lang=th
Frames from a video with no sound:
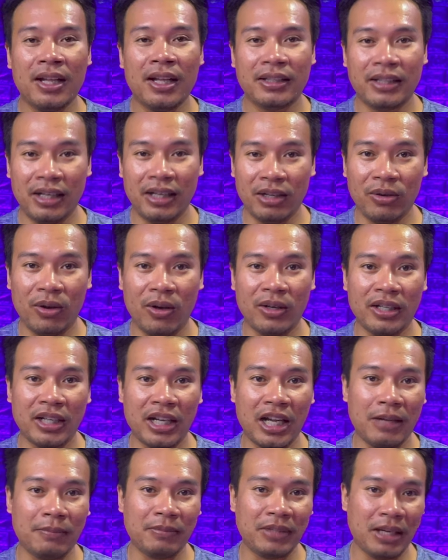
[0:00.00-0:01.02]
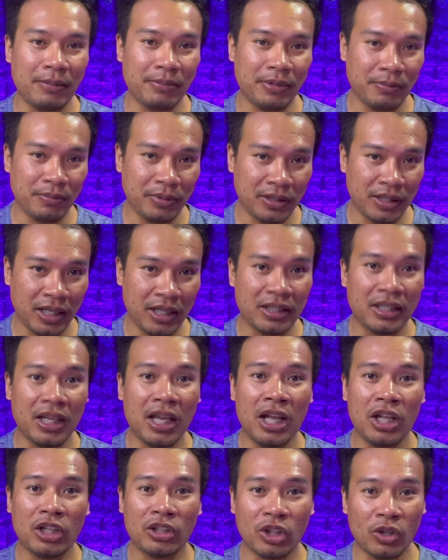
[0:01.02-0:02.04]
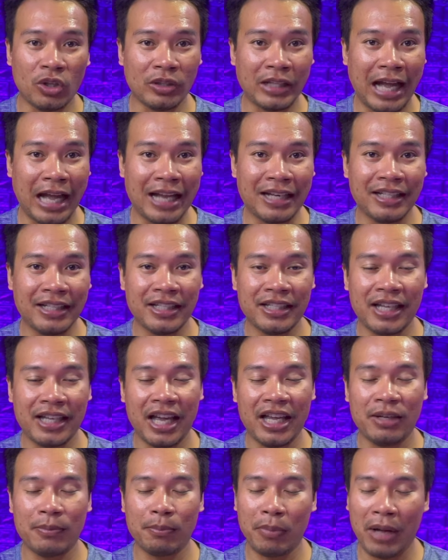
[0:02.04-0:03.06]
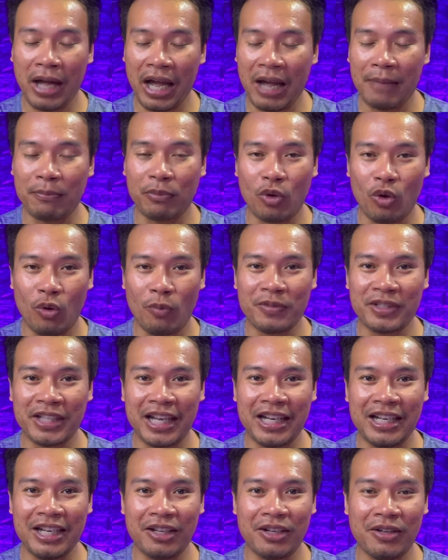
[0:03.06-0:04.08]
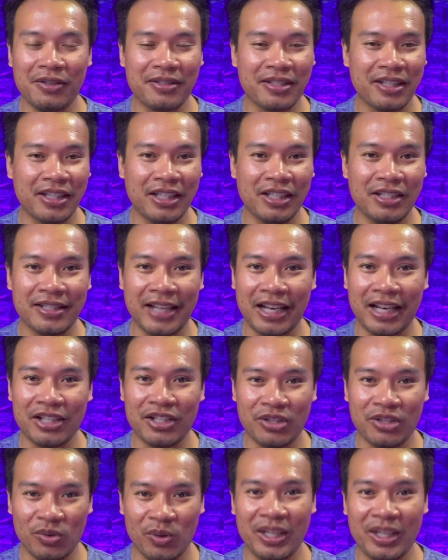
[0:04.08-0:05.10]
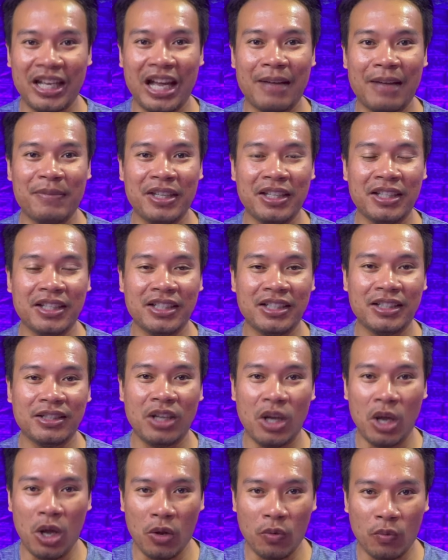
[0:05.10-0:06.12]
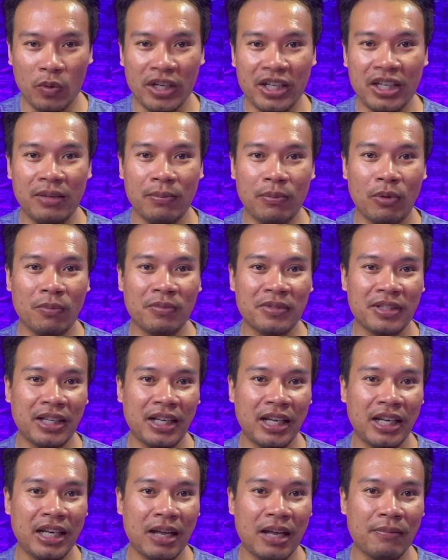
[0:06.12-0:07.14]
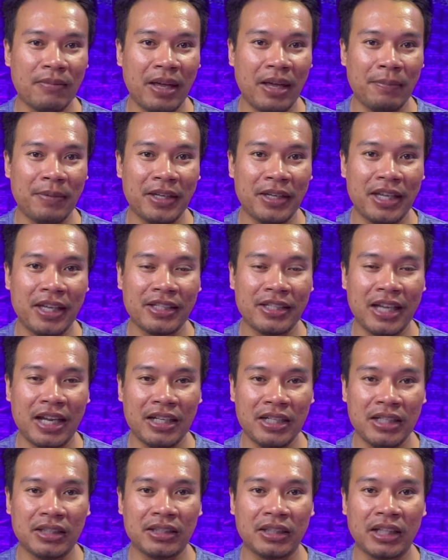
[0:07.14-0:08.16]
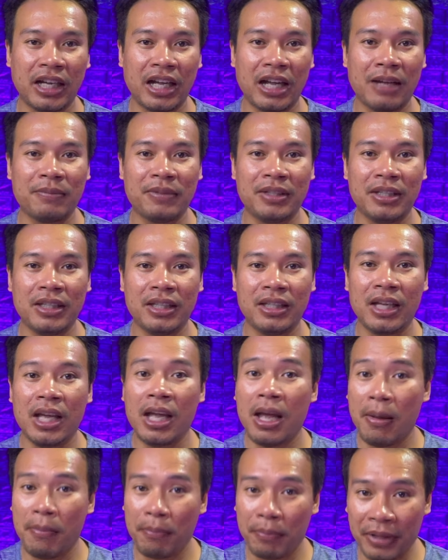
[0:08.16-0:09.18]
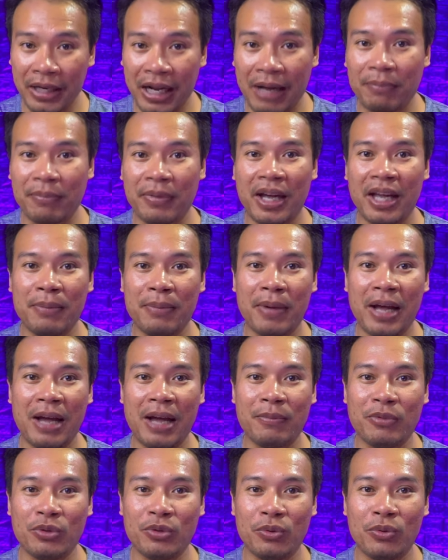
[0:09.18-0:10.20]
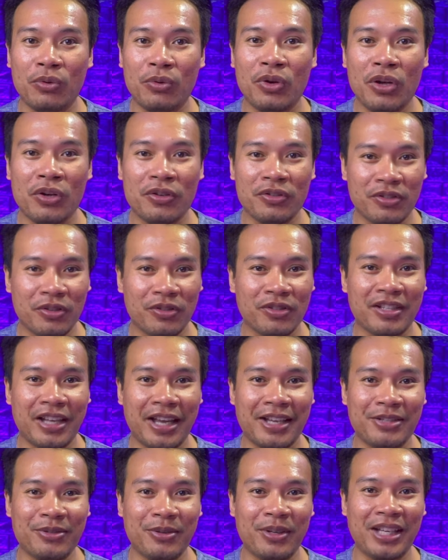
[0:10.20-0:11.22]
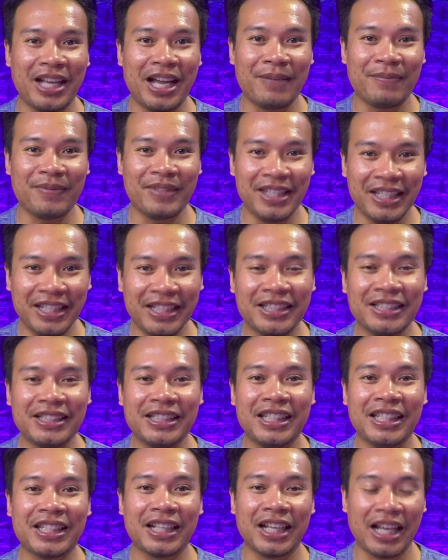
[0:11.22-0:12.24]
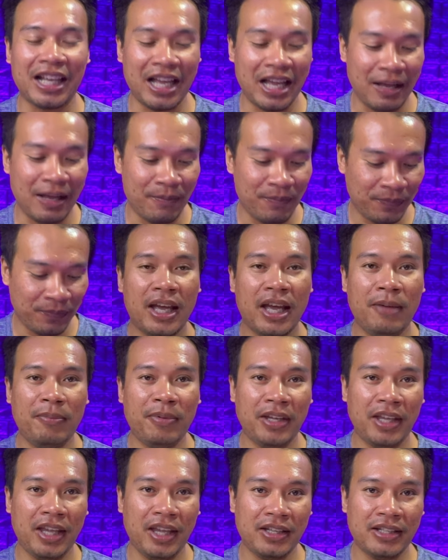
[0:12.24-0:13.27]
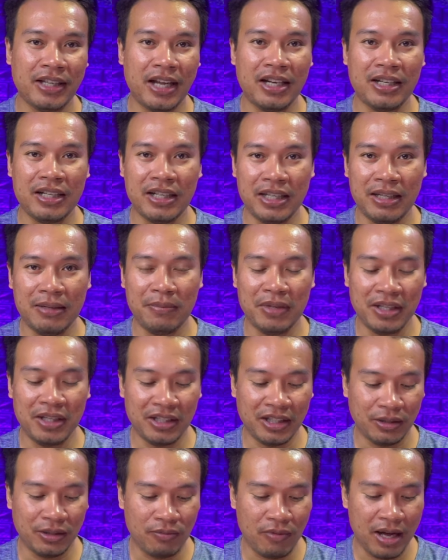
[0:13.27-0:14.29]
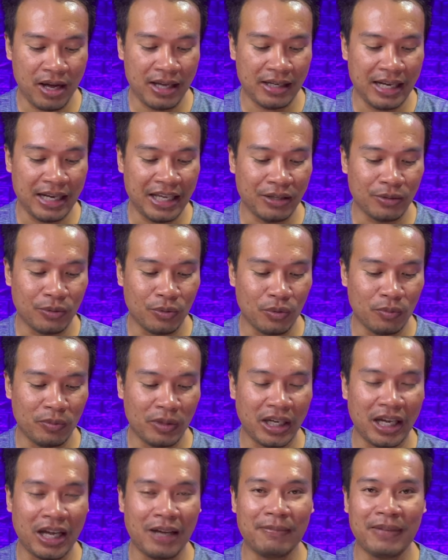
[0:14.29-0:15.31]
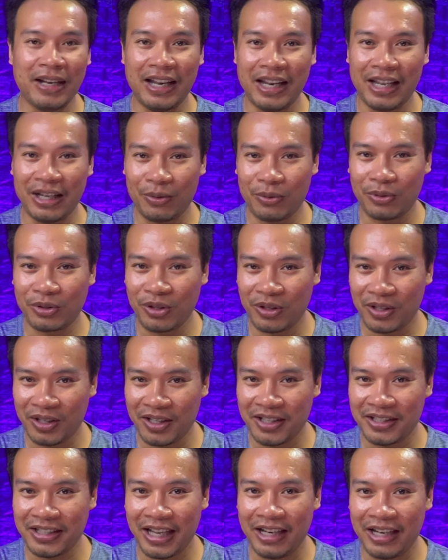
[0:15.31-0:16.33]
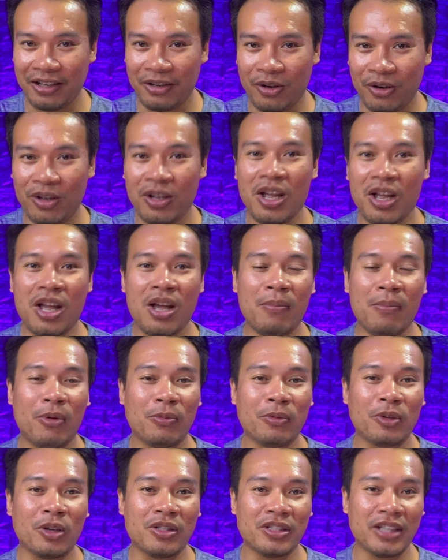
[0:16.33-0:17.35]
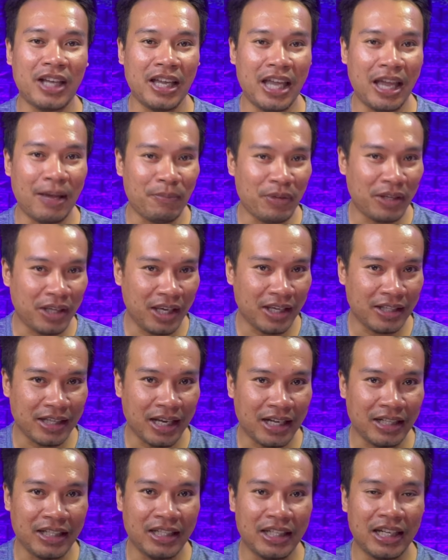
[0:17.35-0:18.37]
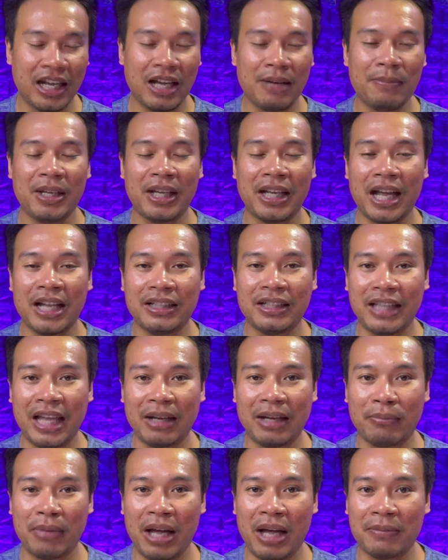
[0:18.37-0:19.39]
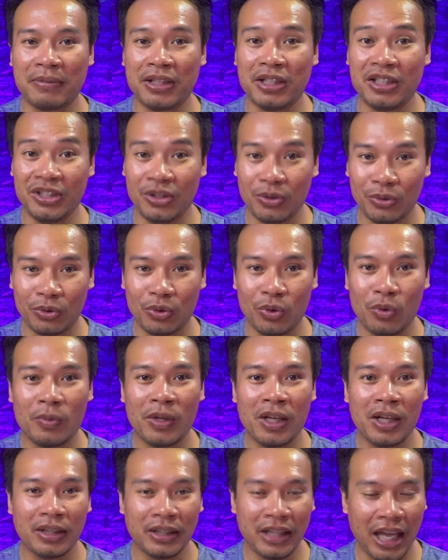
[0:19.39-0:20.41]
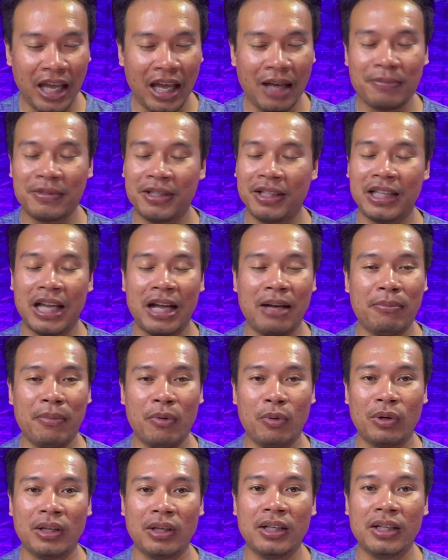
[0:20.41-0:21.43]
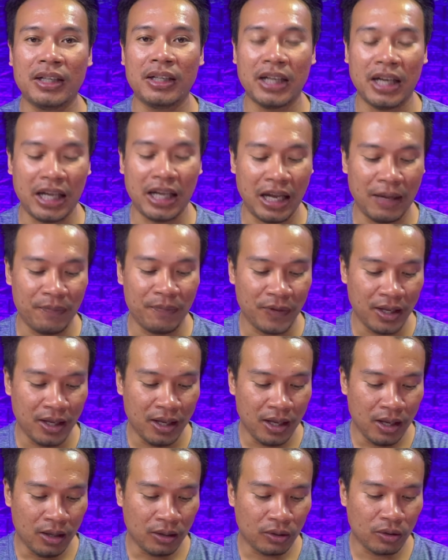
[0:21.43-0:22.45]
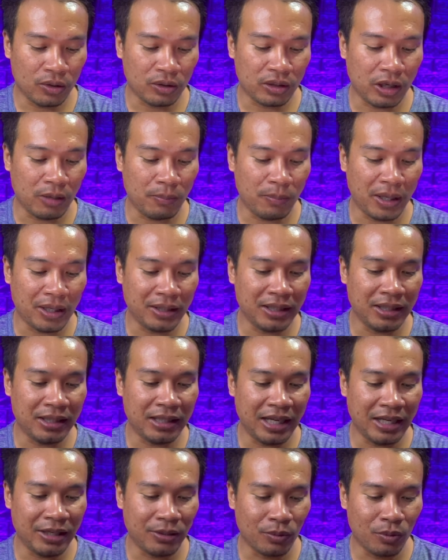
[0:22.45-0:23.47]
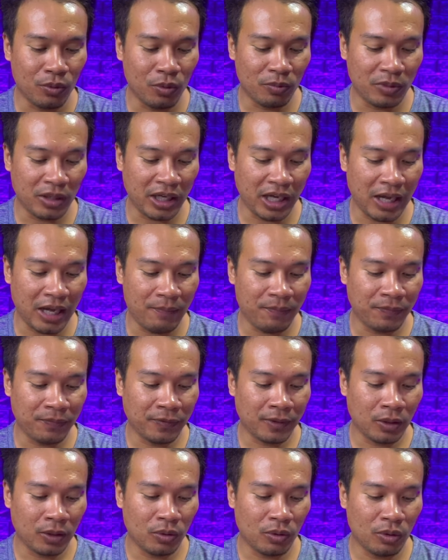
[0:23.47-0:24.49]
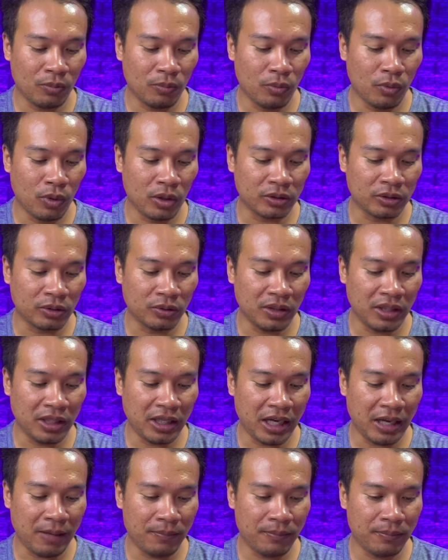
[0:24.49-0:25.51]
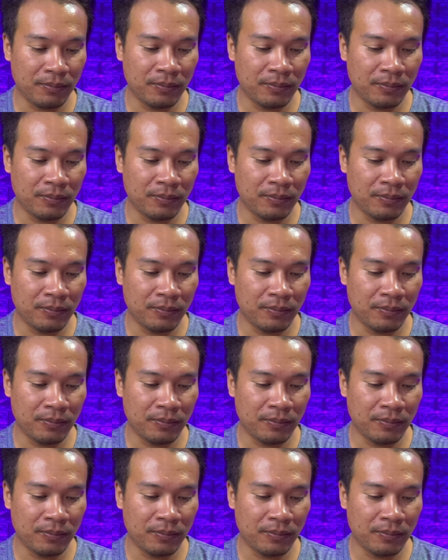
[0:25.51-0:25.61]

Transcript: แต่เดี๋ยวก่อนนะครับถ้าเพื่อนๆต้องการที่จะให้ภาพคมชัดแล้วก็สีสันสวยงามยิ่งขึ้นวันนี้ผมจะแนะนำแอปพลิเคชันหนึ่งนะครับที่ปรับให้ภาพดูสดใสสวยงามยิ่งขึ้นอีกนะครับแอปพลิเคชันนี้มีชื่อว่า Lightroom นะครับหลายๆคนก็เคยใช้แล้วเนาะผมก็ใช้แอปพลิเคชันนี้นะครับในการแต่งภาพขึ้น YouTube แทบจะทั้งหมดเลยนะครับกดเข้าไปที่ Lightroom นะครับกดบวกตรงนี้ครับ